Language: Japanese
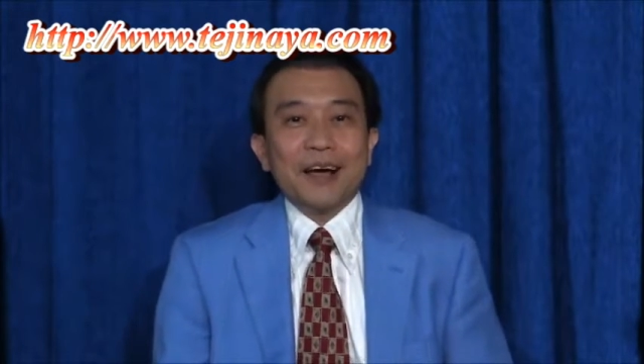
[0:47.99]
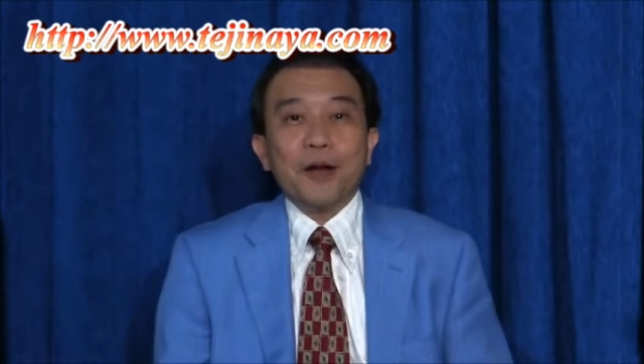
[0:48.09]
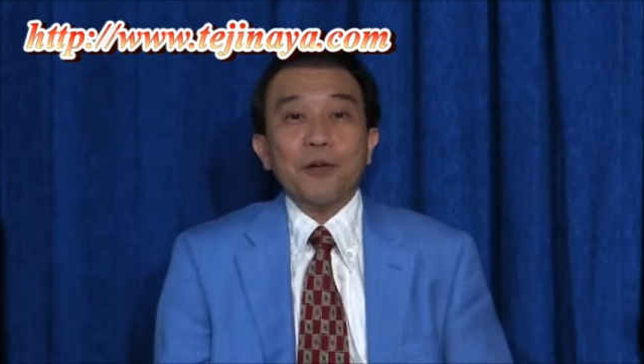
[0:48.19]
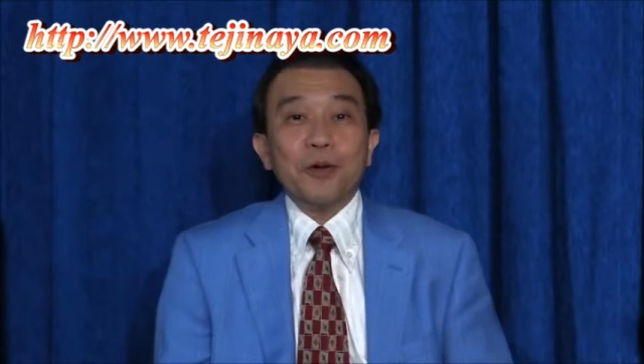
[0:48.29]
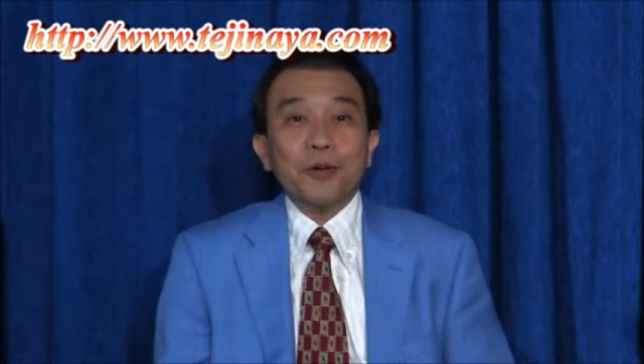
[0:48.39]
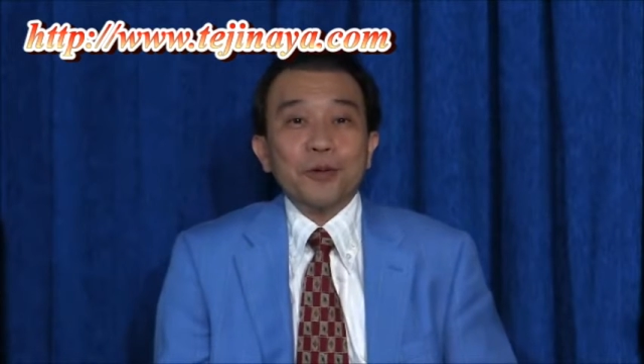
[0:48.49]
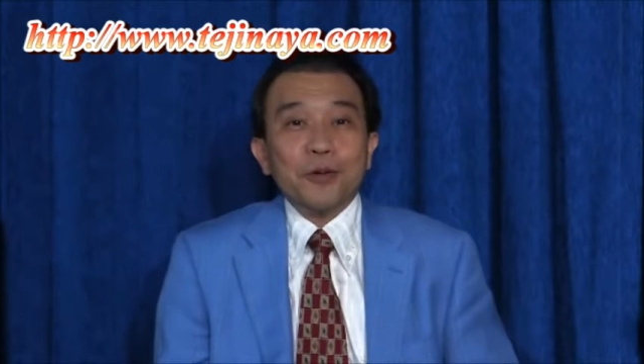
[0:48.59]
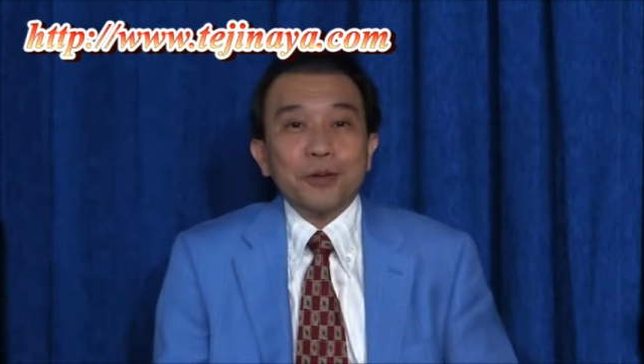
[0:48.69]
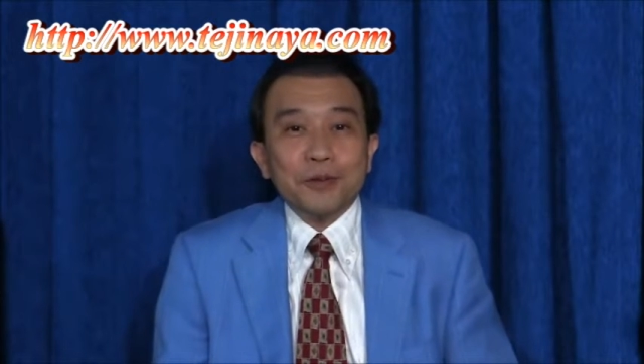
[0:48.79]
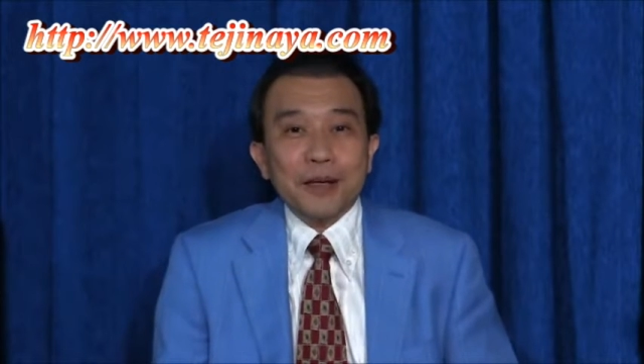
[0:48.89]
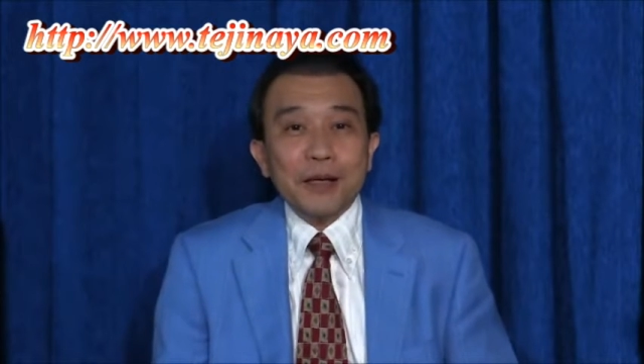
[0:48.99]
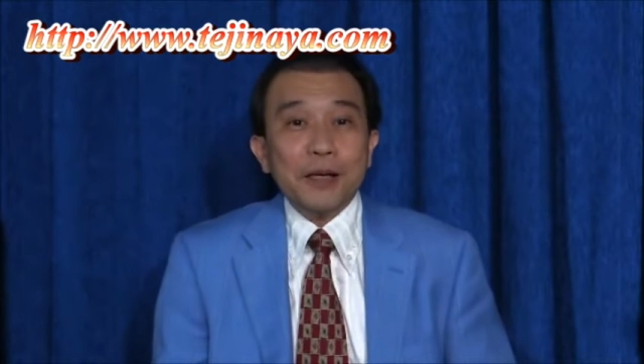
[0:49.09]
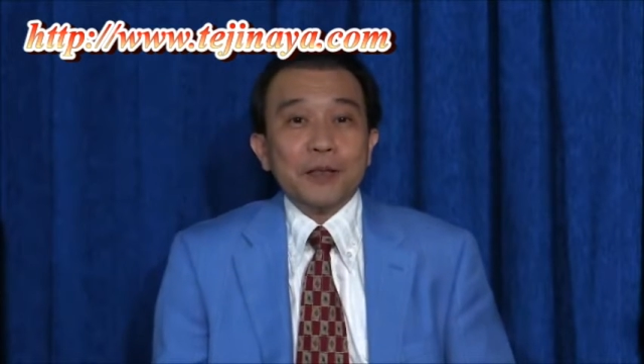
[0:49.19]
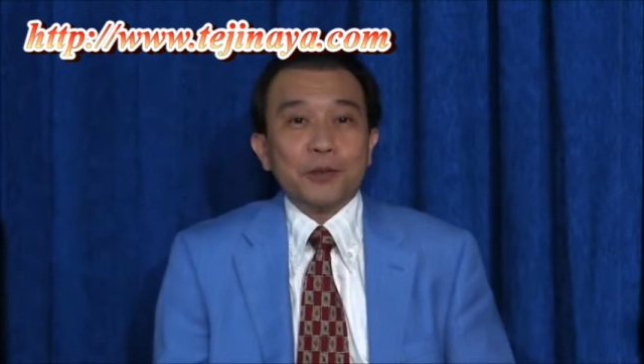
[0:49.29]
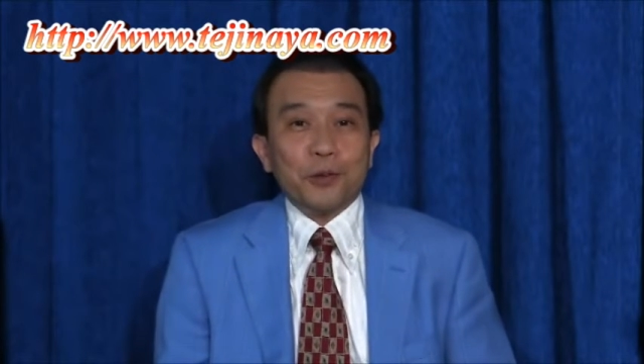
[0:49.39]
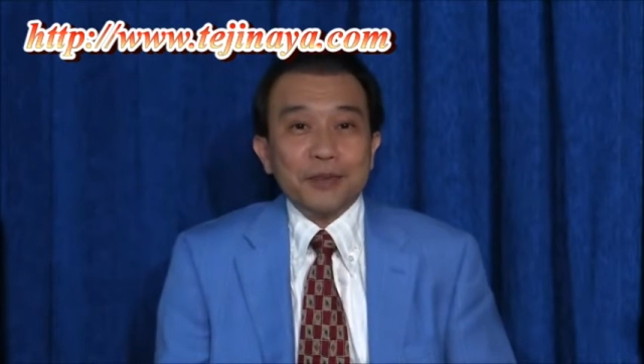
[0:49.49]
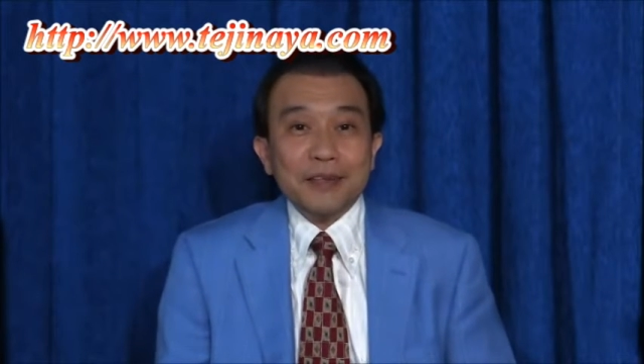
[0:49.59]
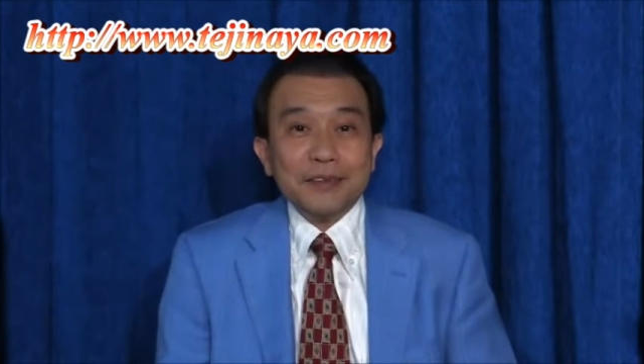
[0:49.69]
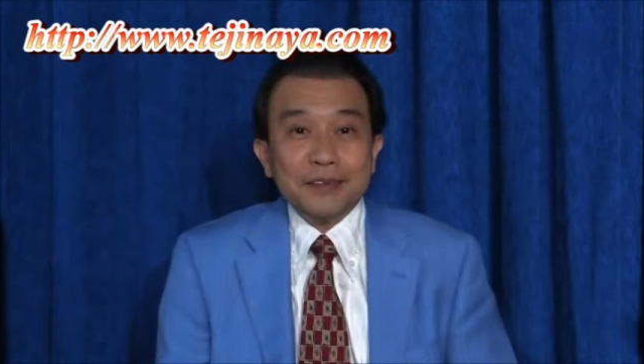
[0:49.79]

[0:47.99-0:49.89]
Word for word: カラオケの曲には著作